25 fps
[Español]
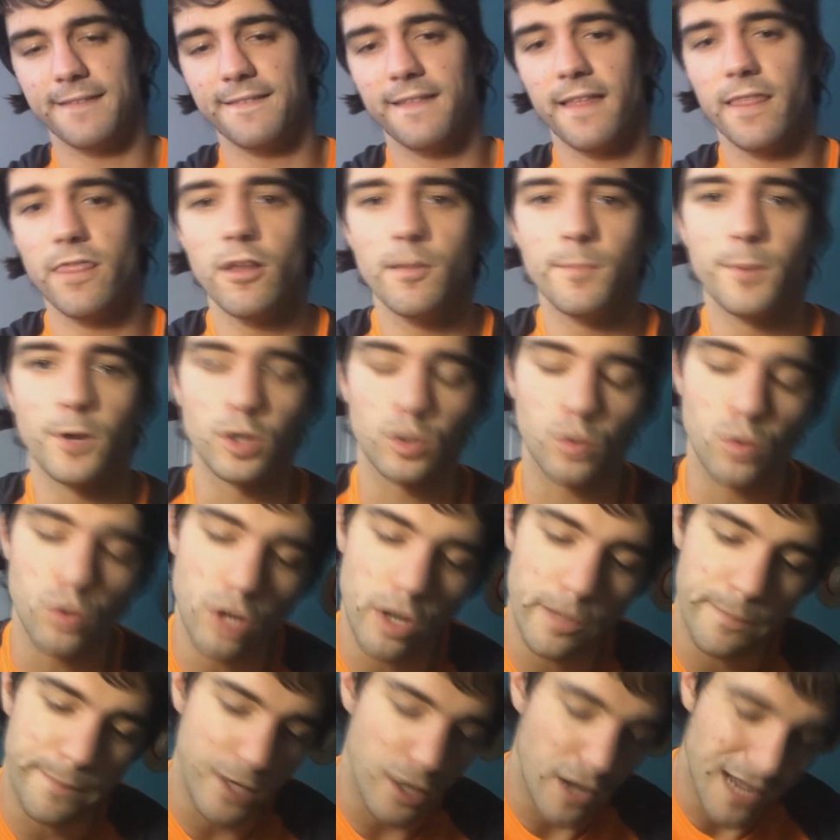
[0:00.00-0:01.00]
están dando por
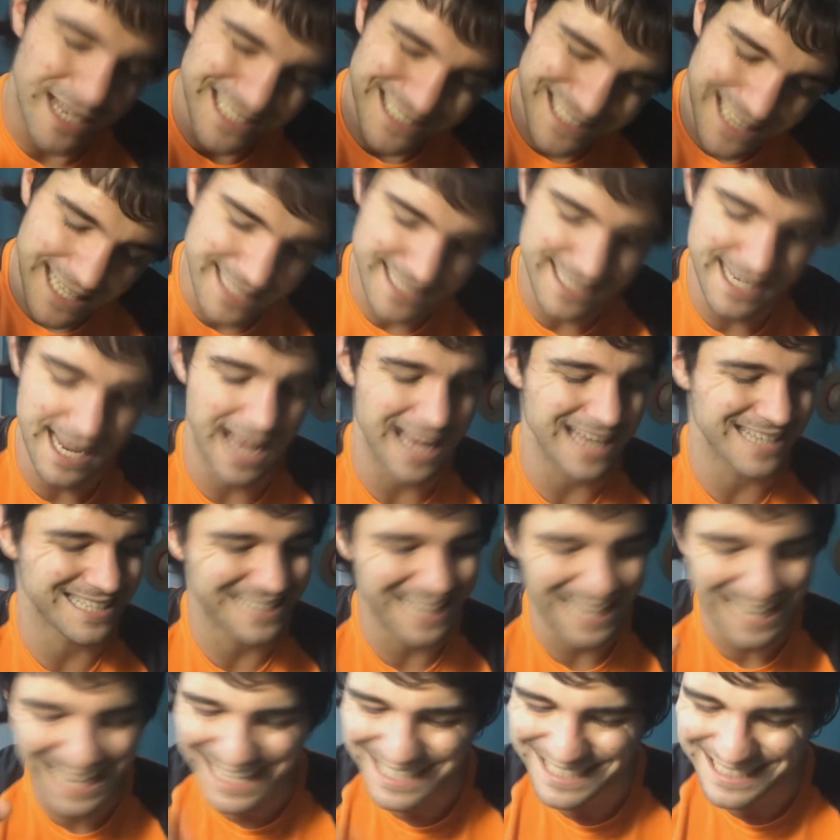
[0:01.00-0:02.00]
culo, pero hasta,
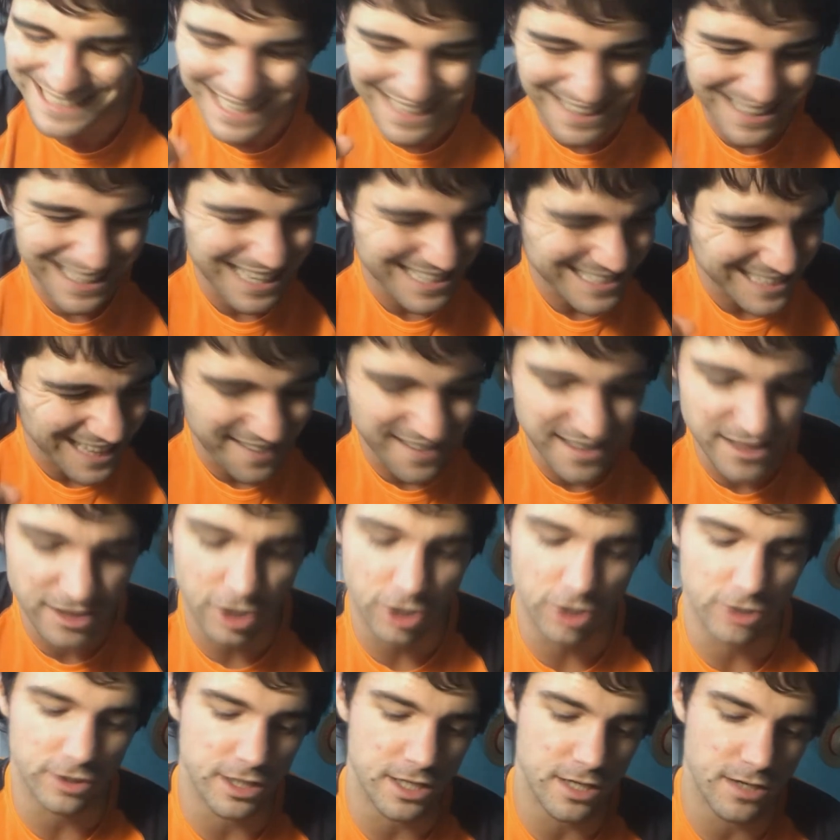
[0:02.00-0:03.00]
hasta, hasta, hasta
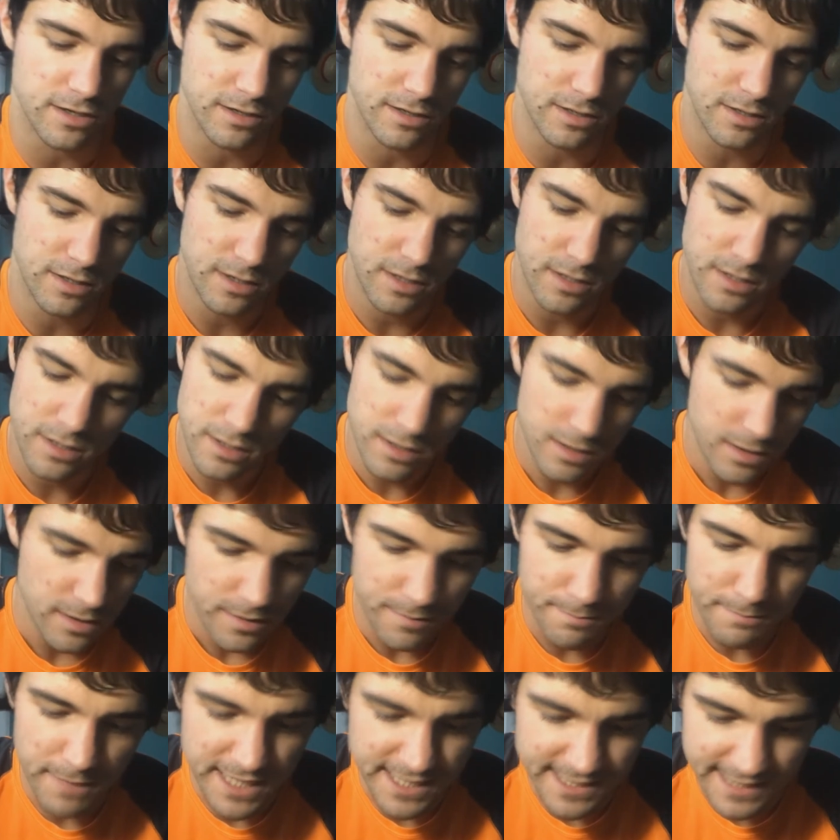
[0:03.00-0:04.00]
dentro, tío.
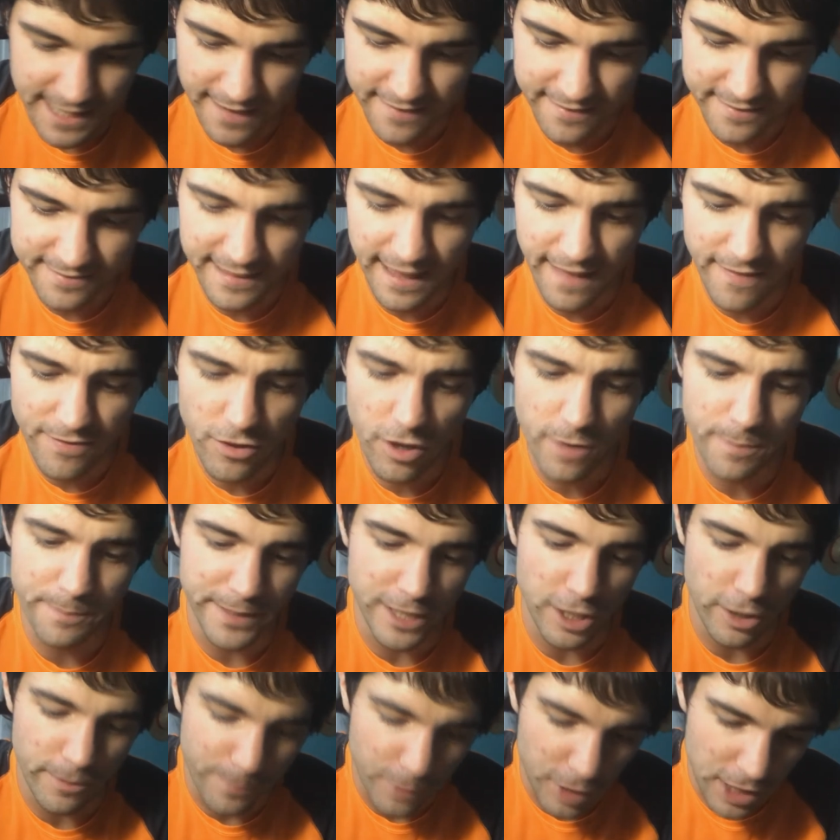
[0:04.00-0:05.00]
Me están dando,
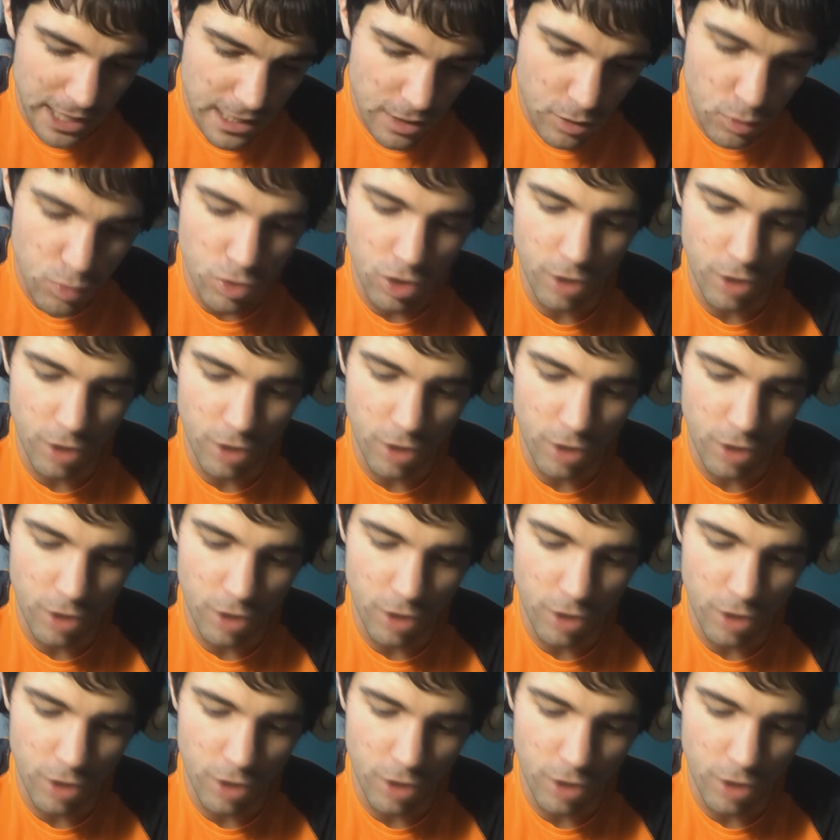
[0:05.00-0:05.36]
pero por el